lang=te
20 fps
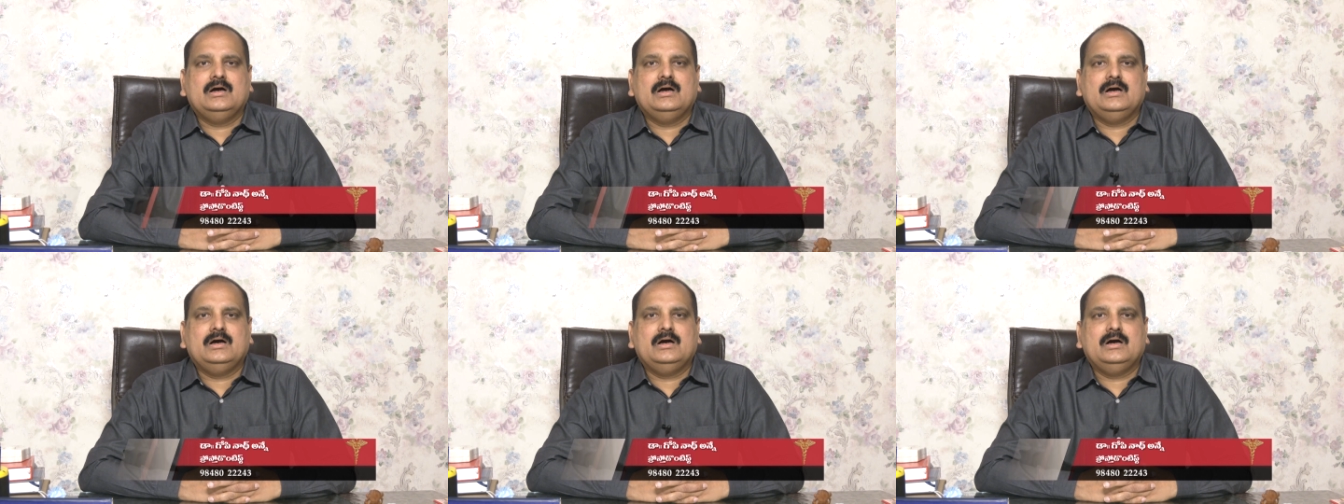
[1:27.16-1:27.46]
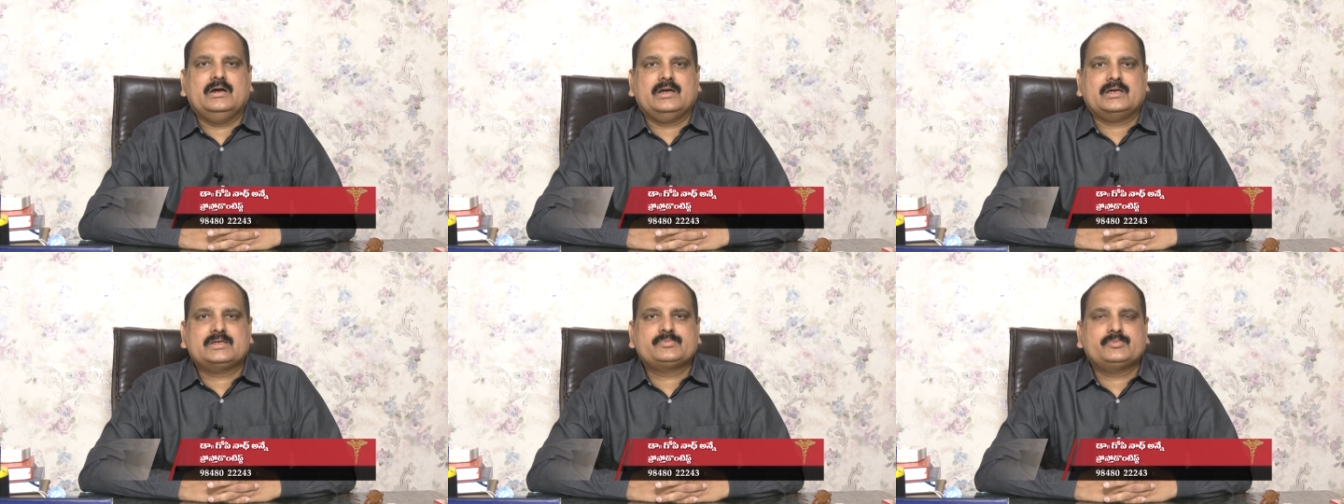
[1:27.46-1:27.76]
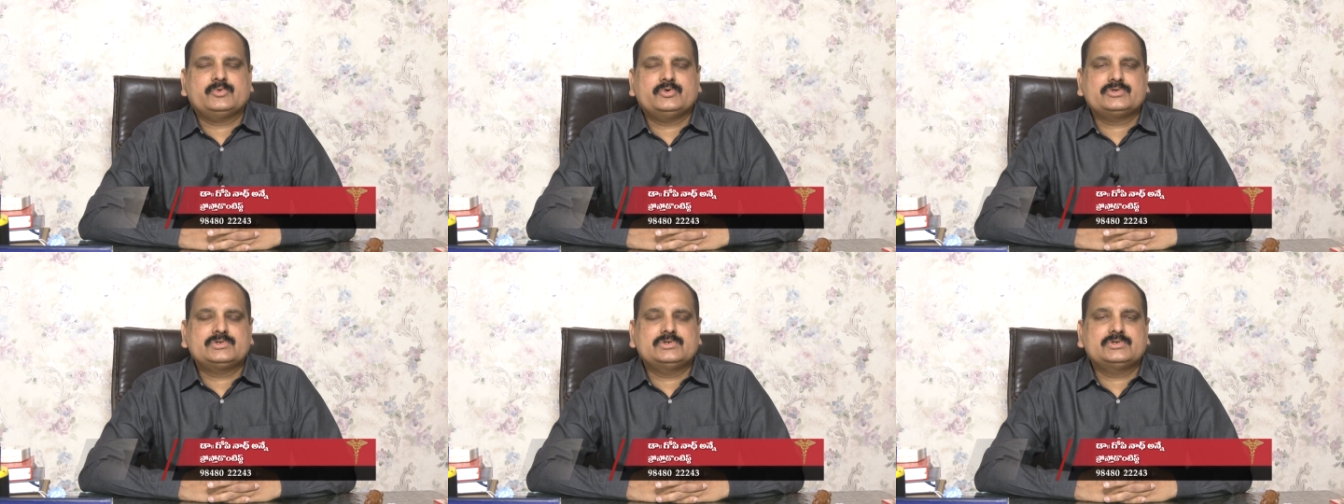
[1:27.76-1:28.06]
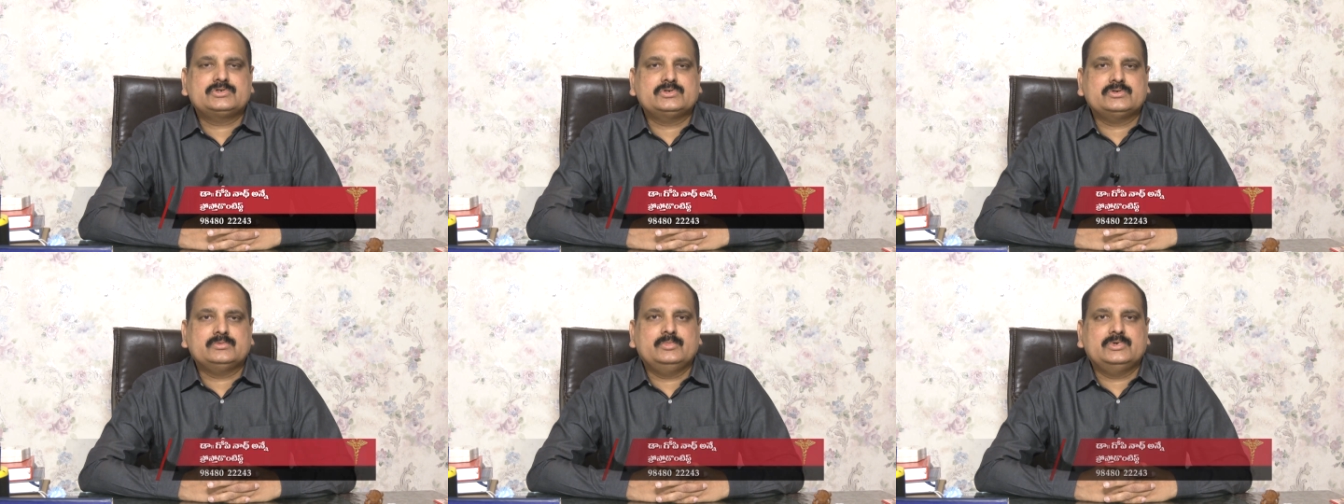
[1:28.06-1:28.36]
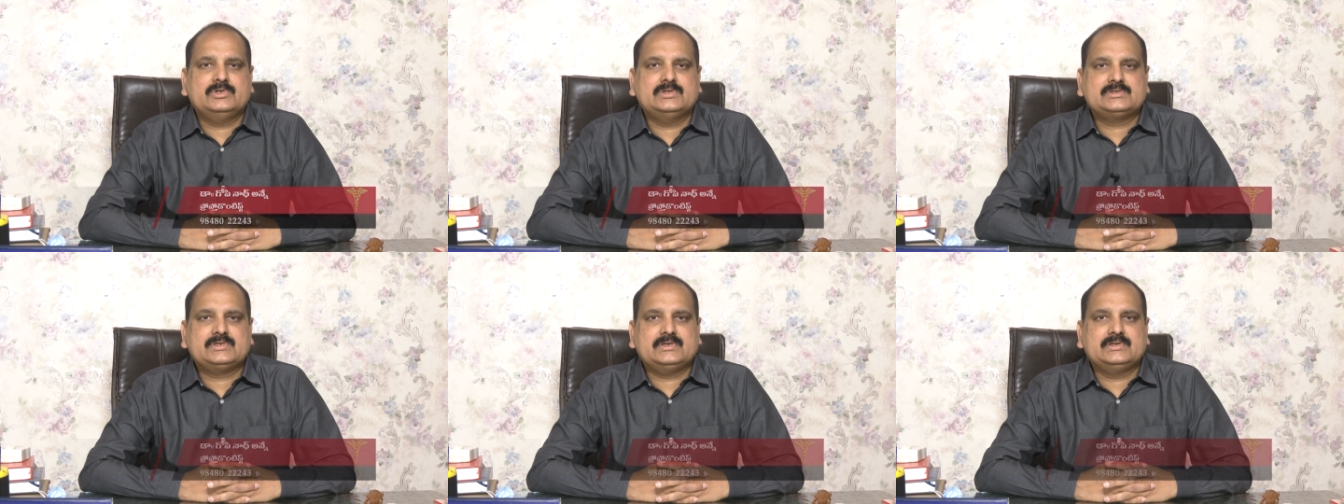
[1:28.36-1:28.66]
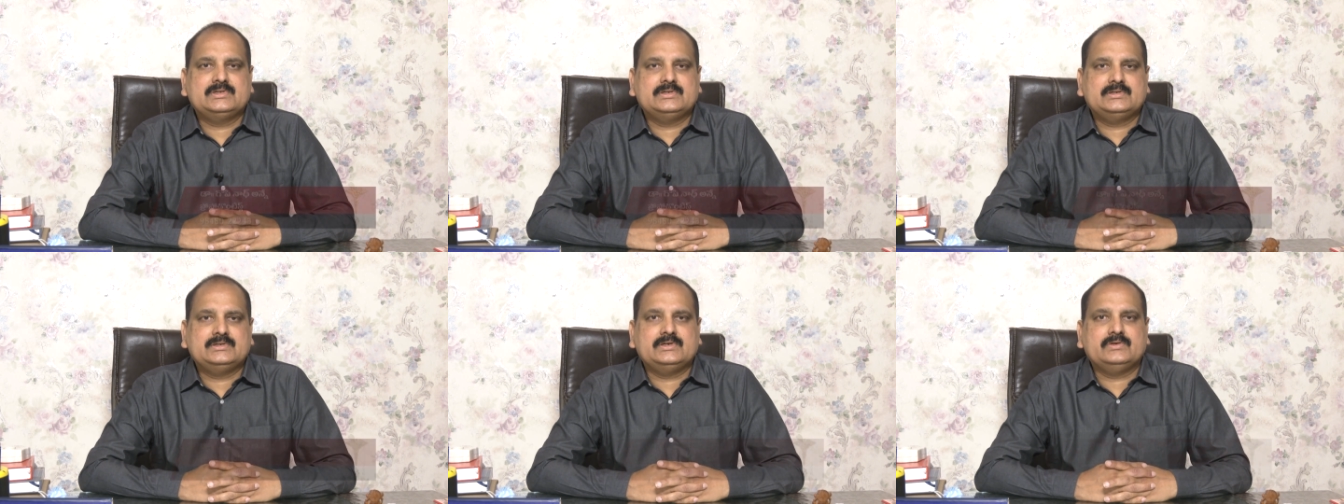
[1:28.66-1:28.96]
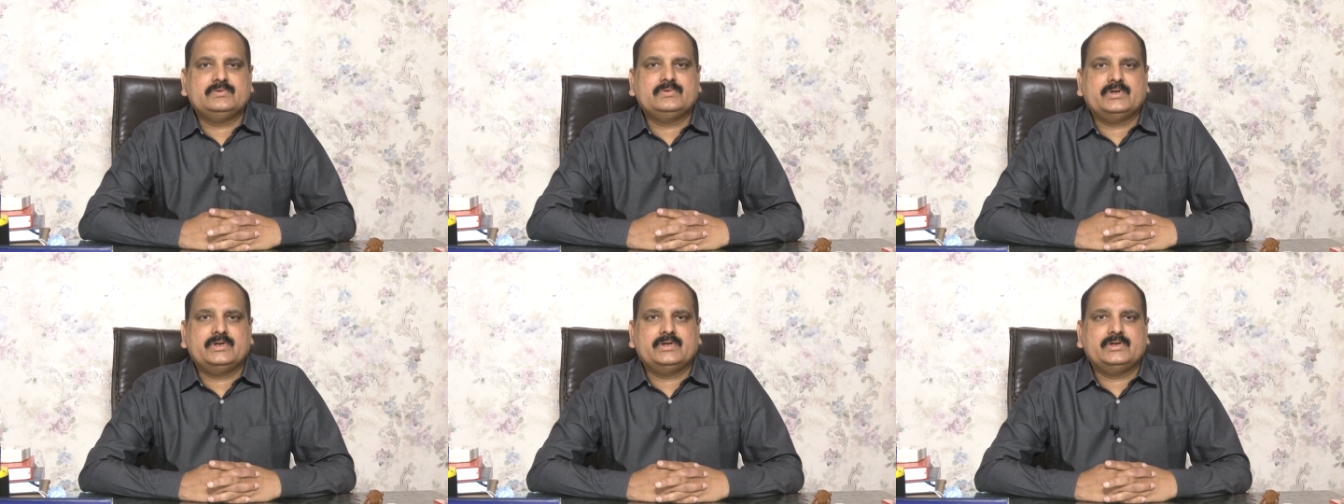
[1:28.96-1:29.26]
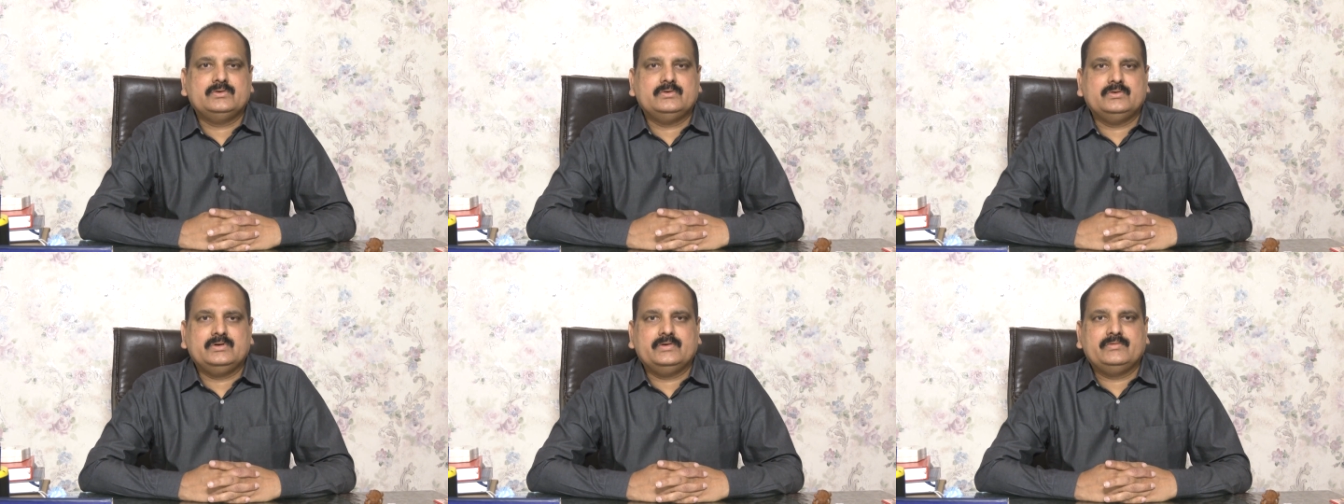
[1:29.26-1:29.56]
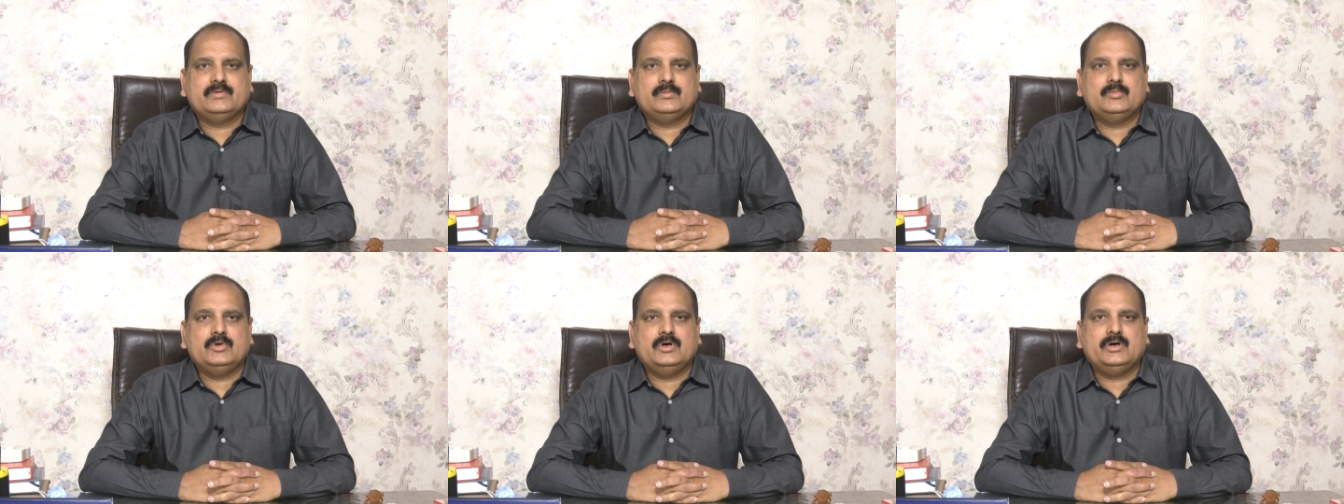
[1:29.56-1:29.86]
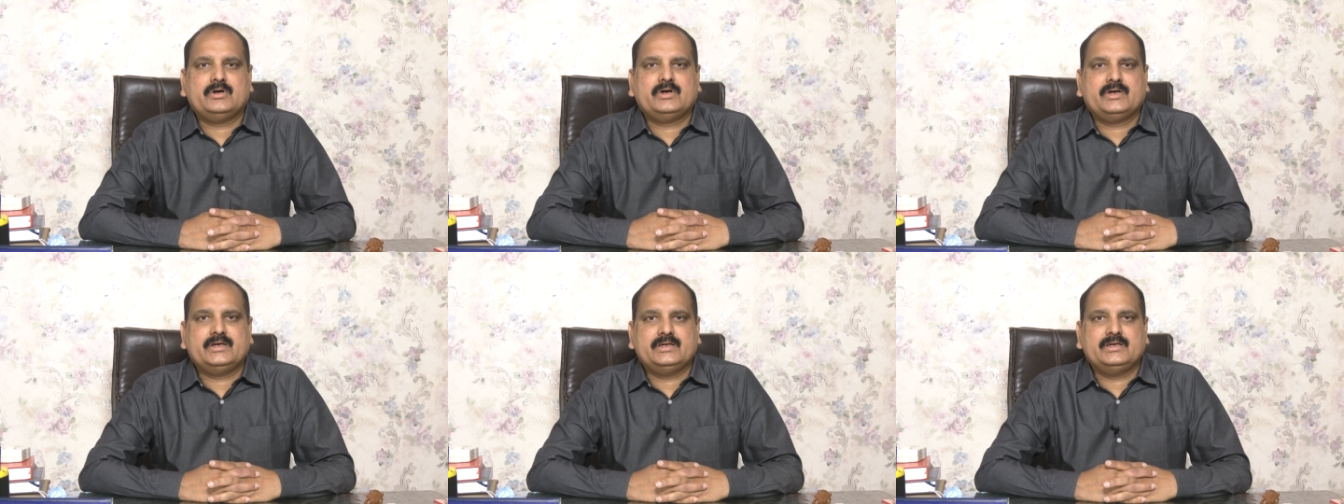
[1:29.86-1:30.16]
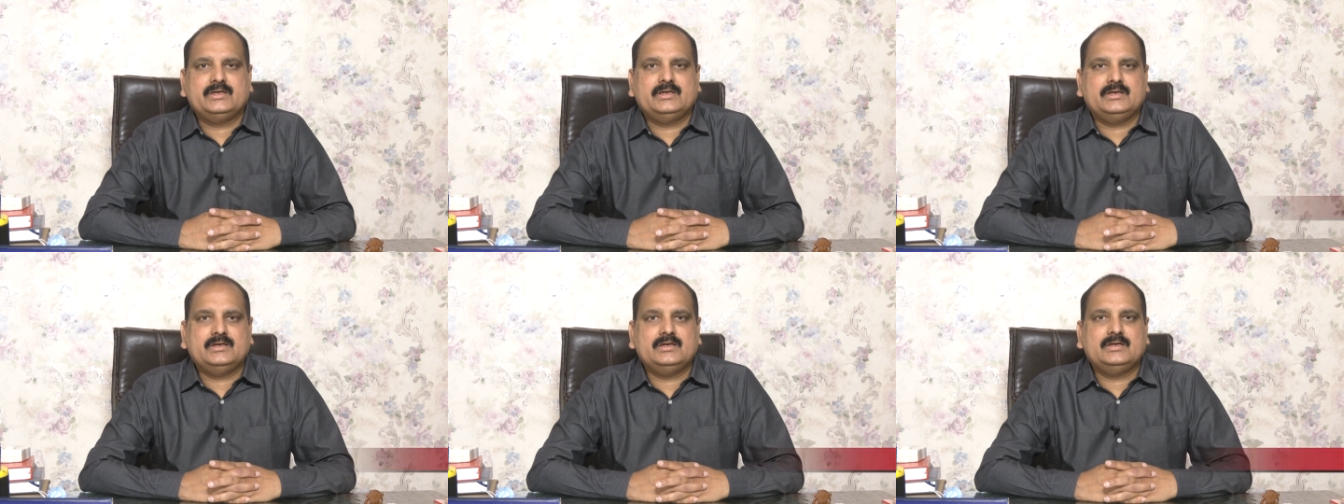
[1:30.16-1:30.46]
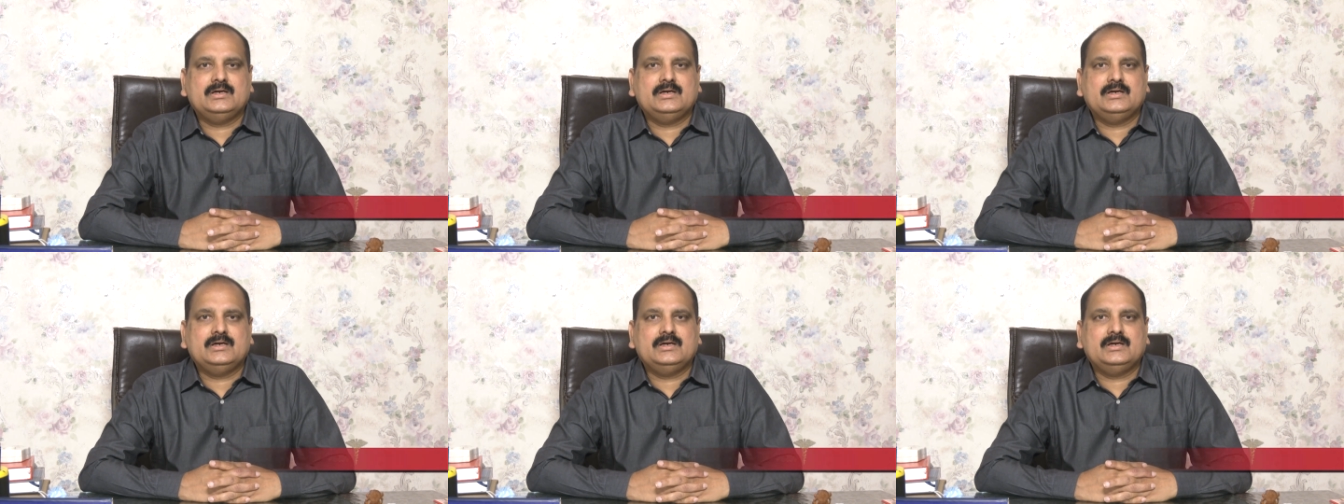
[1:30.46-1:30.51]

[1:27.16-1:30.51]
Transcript: ఆ ఎక్స్పోజర్ ట్యూబ్యూల్స్ ఏదైతే ఉన్నాయో అవి బ్లాక్ అయ్యి